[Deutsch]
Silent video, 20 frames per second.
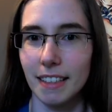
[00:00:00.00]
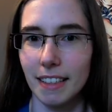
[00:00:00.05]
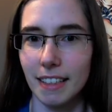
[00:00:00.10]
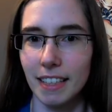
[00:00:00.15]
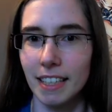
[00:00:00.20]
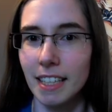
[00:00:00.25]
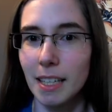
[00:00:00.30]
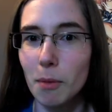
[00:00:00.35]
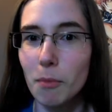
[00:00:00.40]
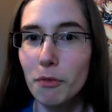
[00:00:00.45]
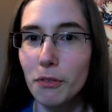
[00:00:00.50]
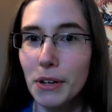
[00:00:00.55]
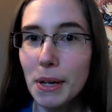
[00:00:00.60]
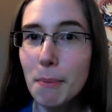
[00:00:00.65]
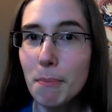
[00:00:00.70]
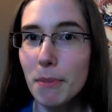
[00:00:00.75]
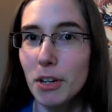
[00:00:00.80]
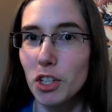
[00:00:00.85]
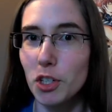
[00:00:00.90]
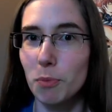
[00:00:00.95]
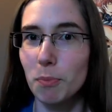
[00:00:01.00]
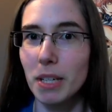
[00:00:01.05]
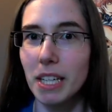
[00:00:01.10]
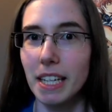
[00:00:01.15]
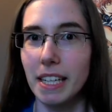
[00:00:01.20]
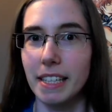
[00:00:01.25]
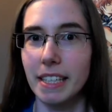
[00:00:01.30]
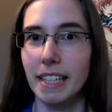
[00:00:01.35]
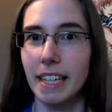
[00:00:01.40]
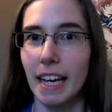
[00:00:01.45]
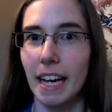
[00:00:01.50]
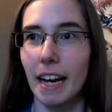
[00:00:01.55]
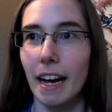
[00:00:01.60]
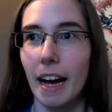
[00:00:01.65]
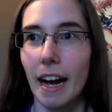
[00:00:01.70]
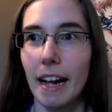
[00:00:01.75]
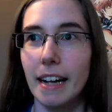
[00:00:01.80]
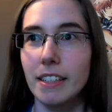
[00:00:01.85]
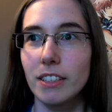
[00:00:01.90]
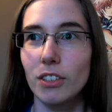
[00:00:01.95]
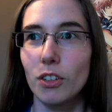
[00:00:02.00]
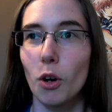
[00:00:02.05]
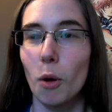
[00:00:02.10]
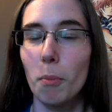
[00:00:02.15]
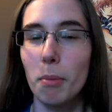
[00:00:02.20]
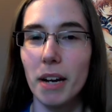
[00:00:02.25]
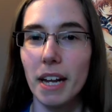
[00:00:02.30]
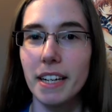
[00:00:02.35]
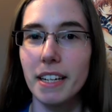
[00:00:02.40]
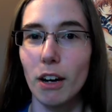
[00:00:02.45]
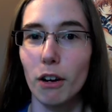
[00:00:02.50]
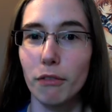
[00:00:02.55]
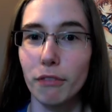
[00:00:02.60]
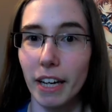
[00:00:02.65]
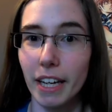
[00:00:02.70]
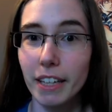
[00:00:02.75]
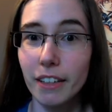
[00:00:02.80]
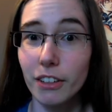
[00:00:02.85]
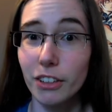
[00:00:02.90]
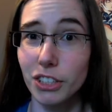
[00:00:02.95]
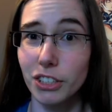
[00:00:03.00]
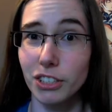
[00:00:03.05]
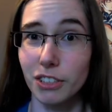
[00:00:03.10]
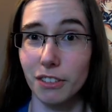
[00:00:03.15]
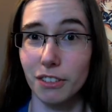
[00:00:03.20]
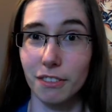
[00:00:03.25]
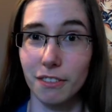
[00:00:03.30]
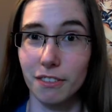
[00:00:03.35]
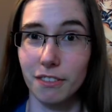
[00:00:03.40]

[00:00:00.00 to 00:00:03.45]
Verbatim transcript: in dem Film mitspielen, der halt komplett auf Englisch